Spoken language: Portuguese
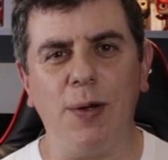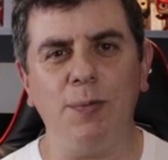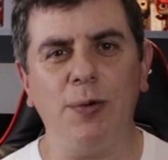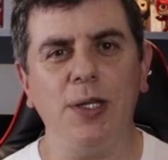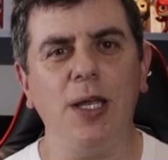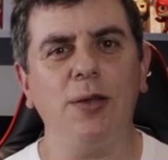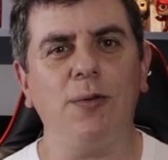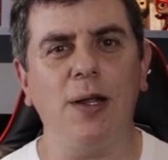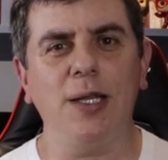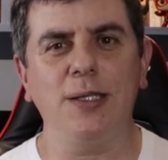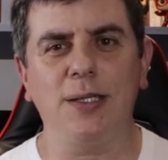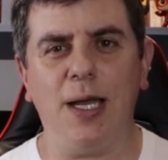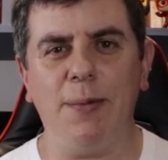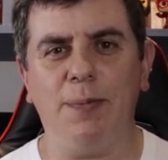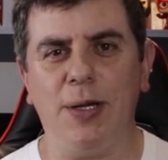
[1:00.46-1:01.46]
para poder
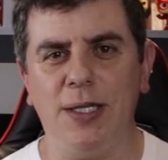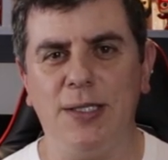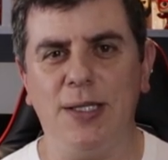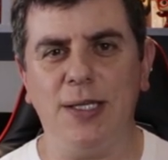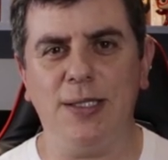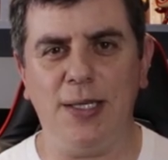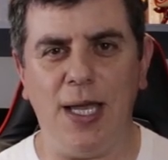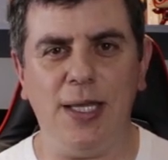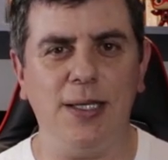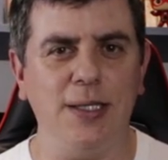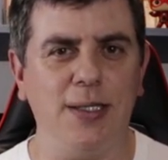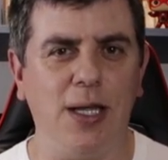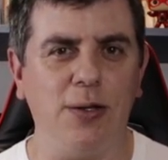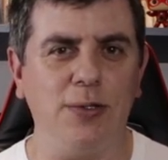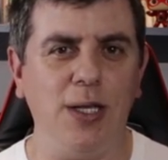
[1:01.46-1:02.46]
atualizar para
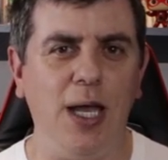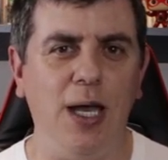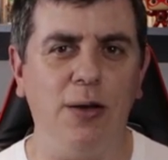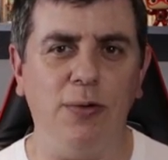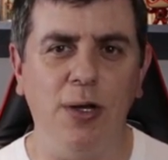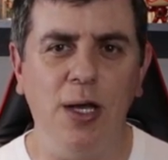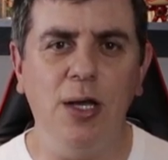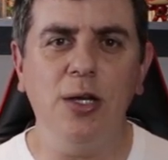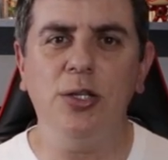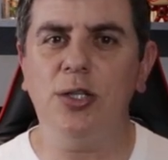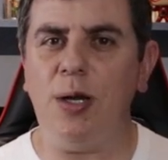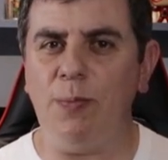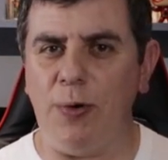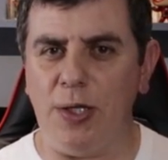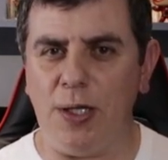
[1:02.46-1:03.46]
17.00,
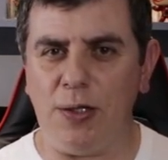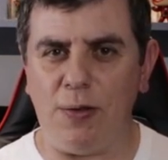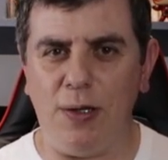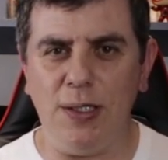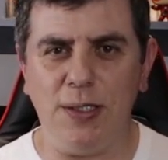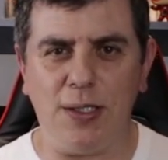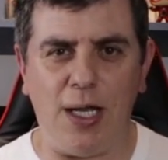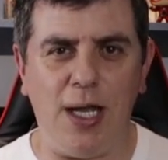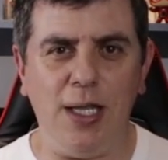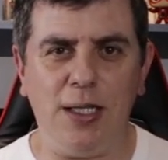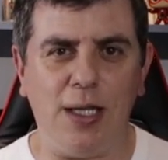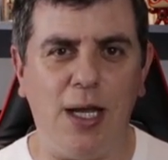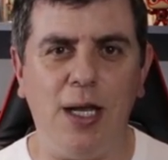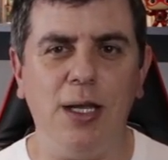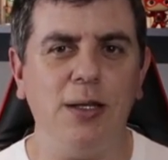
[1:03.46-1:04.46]
já pode atualizar,
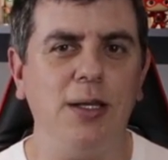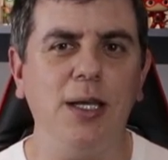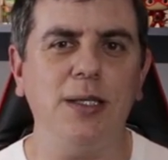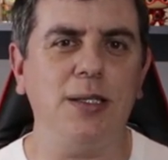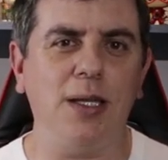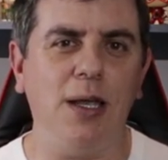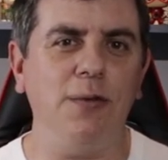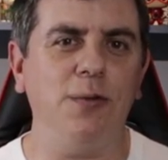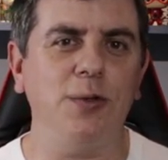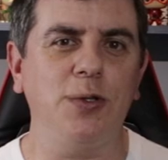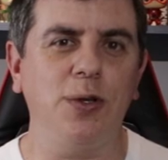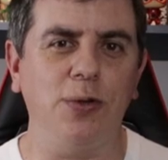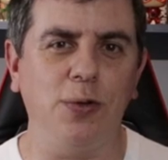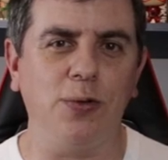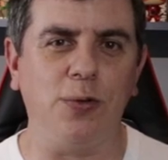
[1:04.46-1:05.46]
tá? Testei,
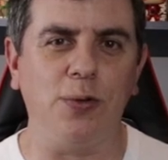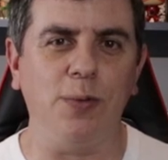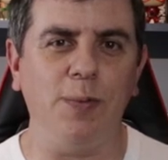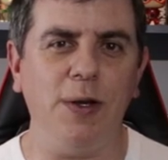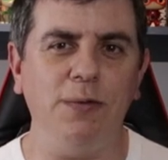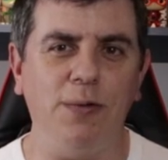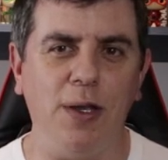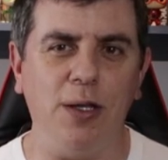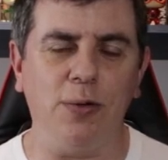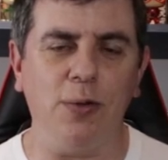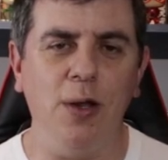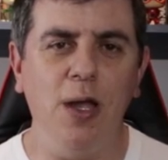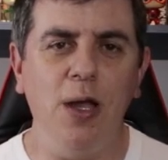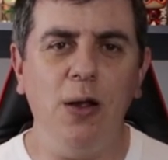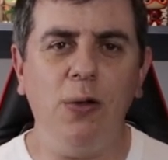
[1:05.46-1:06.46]
funcionou tudo
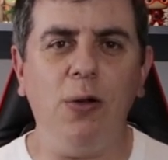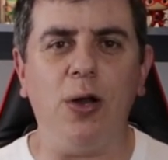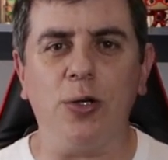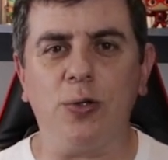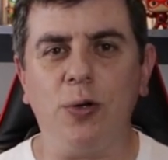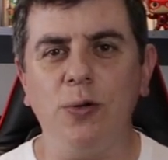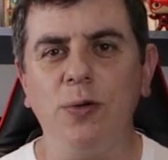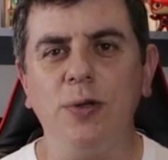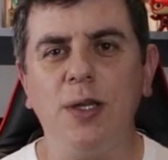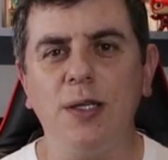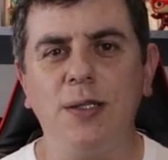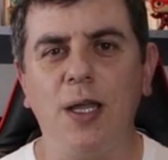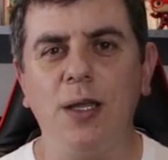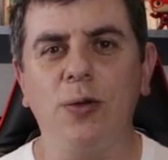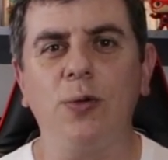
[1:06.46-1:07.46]
perfeito. Lógico, eu não
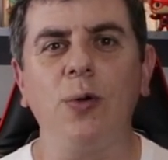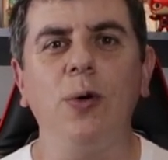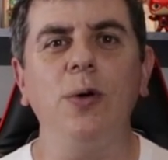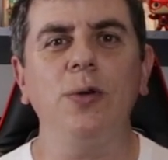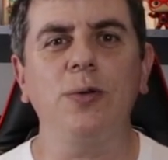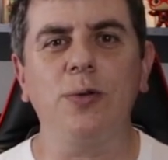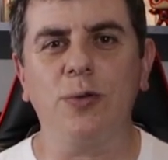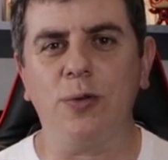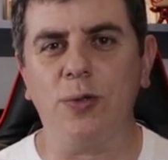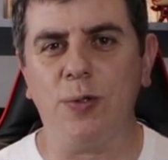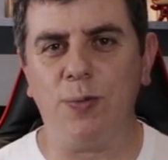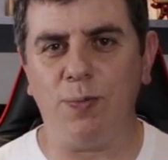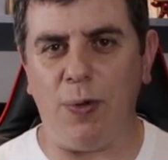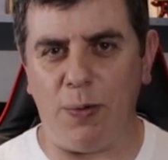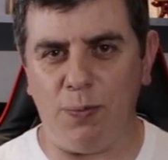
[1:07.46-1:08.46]
testei todos
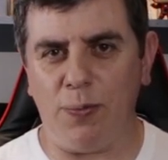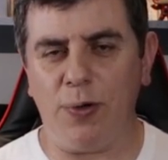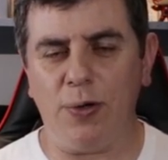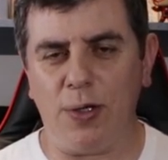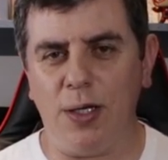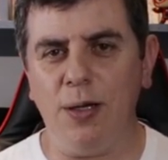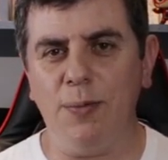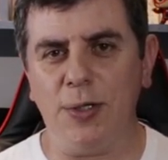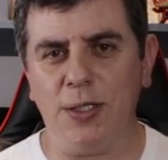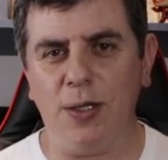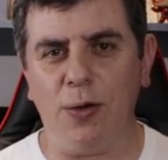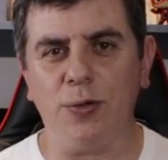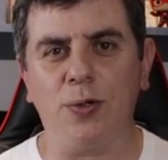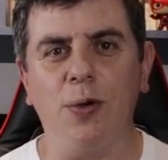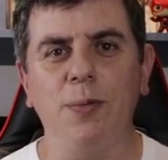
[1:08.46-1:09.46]
os programas,
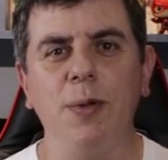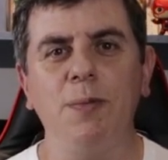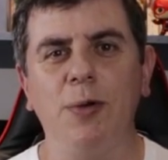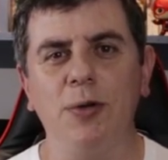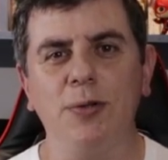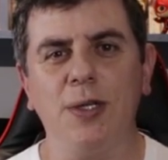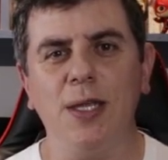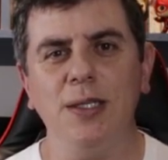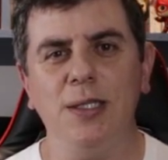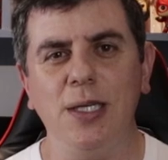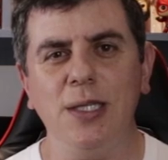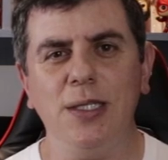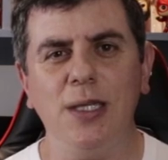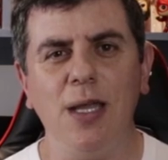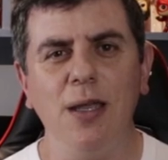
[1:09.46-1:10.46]
né, os homebrews que
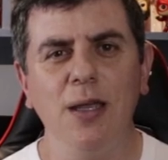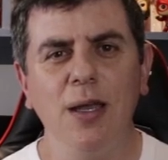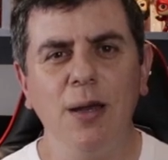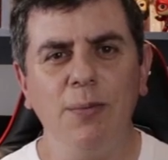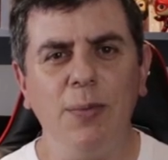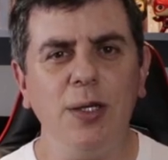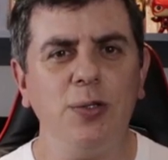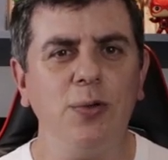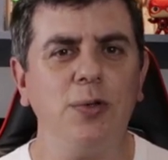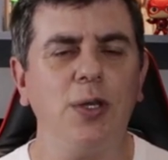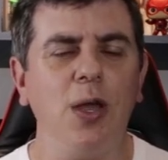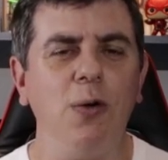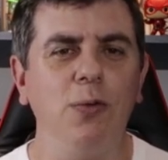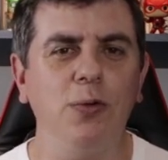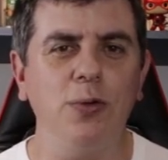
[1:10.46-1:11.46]
existem, mas os
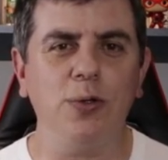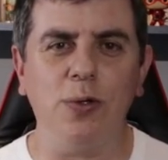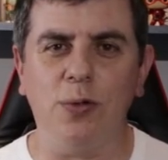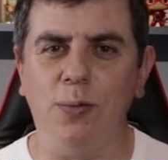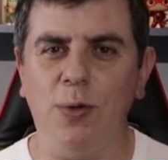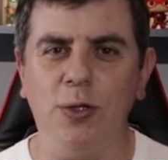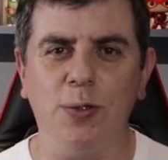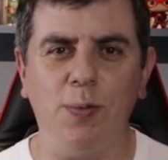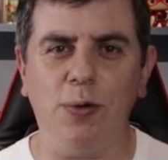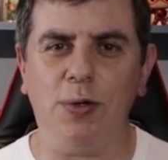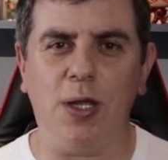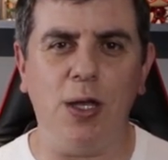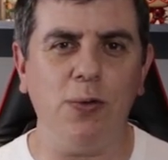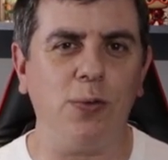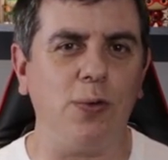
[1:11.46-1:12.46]
que eu uso no meu
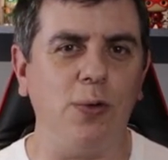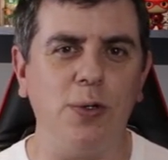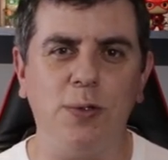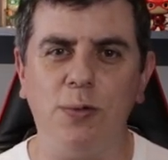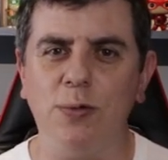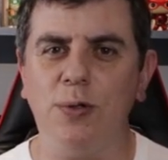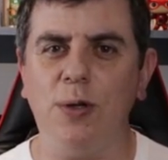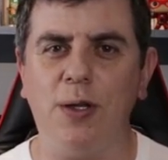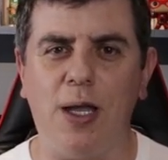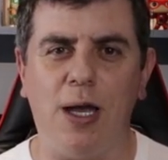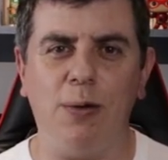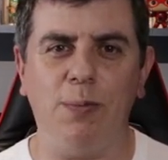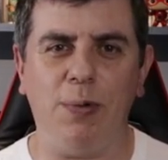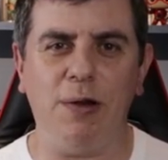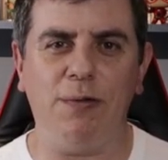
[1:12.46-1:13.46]
desbloqueio todos
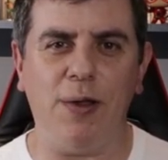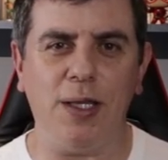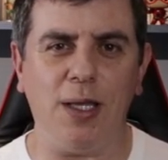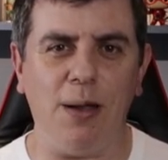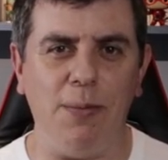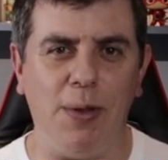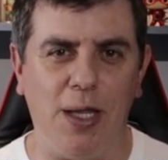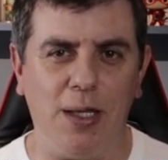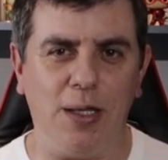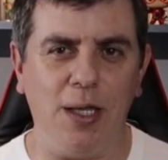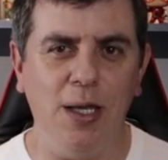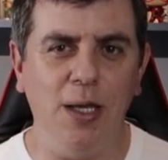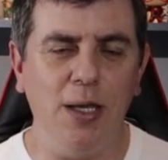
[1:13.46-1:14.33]
funcionaram perfeitamente.